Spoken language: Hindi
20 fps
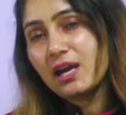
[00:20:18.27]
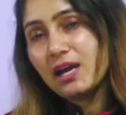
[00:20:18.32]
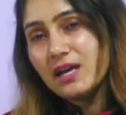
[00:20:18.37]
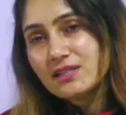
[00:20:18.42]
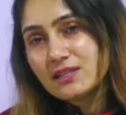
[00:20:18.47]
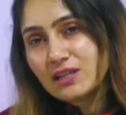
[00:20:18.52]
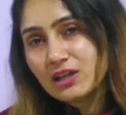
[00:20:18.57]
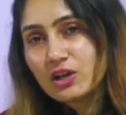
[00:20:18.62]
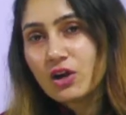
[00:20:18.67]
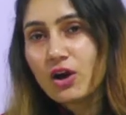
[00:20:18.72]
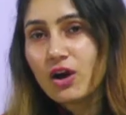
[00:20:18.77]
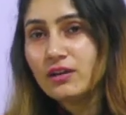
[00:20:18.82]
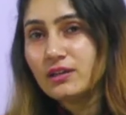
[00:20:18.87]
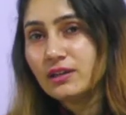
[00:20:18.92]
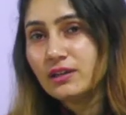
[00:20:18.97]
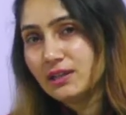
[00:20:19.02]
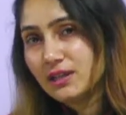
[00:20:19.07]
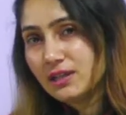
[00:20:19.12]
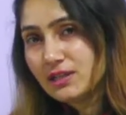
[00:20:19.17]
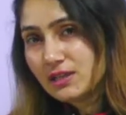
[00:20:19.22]
ऐसा
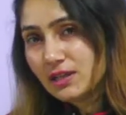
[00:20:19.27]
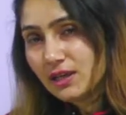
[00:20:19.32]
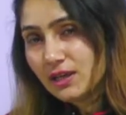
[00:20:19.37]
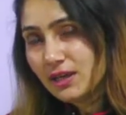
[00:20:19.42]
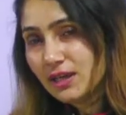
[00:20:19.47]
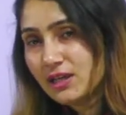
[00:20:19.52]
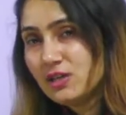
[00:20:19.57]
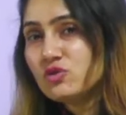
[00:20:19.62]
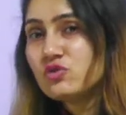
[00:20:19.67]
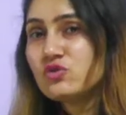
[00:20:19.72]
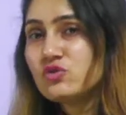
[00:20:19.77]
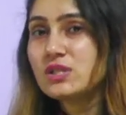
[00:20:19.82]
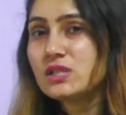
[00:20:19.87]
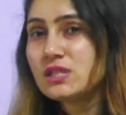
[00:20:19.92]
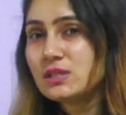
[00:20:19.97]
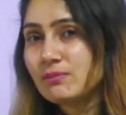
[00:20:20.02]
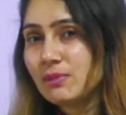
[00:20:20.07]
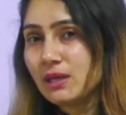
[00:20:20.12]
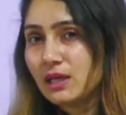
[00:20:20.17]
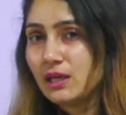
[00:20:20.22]
कॉन्टिनेंट है
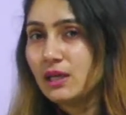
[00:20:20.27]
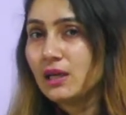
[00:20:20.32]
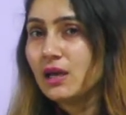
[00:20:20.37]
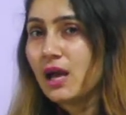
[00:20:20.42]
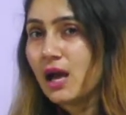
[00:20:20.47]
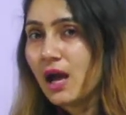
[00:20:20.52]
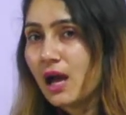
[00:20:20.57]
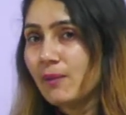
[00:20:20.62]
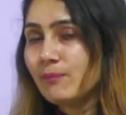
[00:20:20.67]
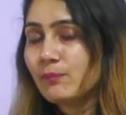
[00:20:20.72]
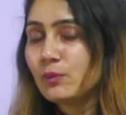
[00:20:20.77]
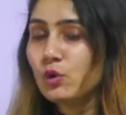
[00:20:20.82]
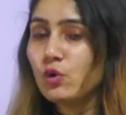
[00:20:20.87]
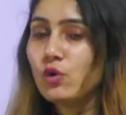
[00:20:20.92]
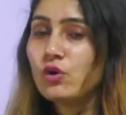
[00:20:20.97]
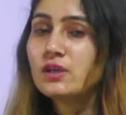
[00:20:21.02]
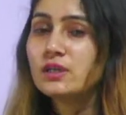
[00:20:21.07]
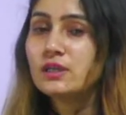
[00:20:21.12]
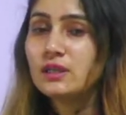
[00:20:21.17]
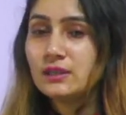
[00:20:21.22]
जिसमें
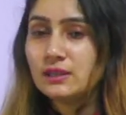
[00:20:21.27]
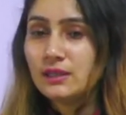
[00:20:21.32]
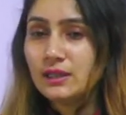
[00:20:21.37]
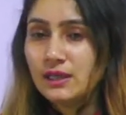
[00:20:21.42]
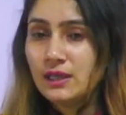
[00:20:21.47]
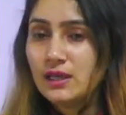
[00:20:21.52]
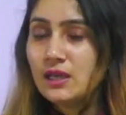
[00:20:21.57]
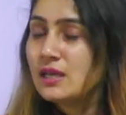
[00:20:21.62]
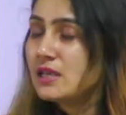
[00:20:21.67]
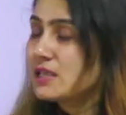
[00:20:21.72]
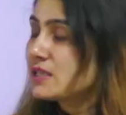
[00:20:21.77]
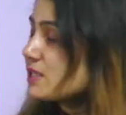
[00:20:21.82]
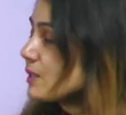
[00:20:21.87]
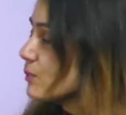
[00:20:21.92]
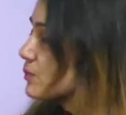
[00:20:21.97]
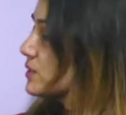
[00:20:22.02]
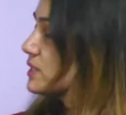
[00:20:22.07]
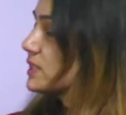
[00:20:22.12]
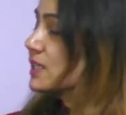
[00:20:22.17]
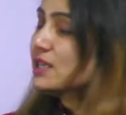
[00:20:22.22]
आपको कितने
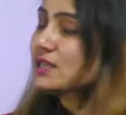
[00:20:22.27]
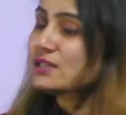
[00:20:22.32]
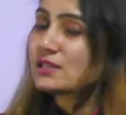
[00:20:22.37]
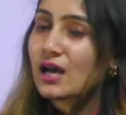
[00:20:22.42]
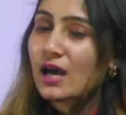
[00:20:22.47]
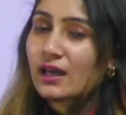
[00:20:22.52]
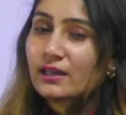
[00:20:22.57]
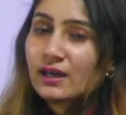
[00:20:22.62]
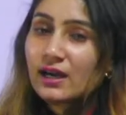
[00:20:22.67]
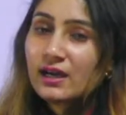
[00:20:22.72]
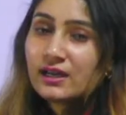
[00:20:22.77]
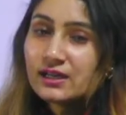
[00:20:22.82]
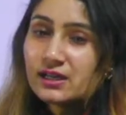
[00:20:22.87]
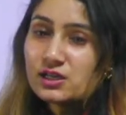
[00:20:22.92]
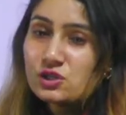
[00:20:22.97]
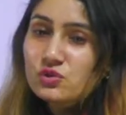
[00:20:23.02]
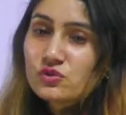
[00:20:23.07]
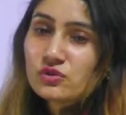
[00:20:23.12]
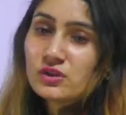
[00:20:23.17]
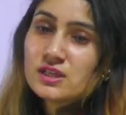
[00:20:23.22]
सबसे ज़्यादा
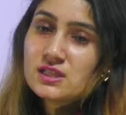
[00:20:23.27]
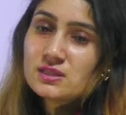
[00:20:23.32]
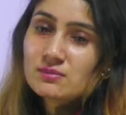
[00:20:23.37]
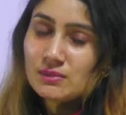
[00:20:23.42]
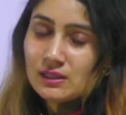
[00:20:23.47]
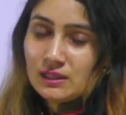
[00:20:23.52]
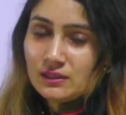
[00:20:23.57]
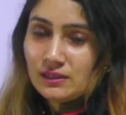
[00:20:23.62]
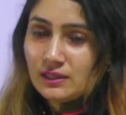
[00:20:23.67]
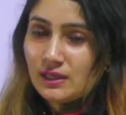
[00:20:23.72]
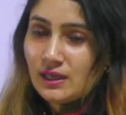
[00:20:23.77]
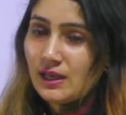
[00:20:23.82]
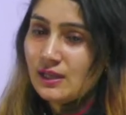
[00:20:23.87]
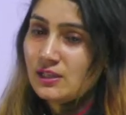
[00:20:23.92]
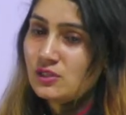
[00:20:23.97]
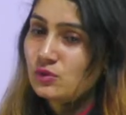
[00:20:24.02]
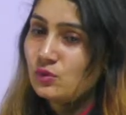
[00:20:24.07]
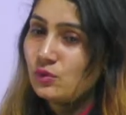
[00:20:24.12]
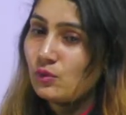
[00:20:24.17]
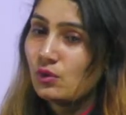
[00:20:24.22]
कंट्रीज मिलती हैं
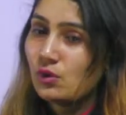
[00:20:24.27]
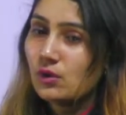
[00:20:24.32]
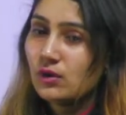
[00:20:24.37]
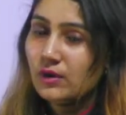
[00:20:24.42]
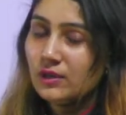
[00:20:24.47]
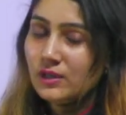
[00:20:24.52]
सो so,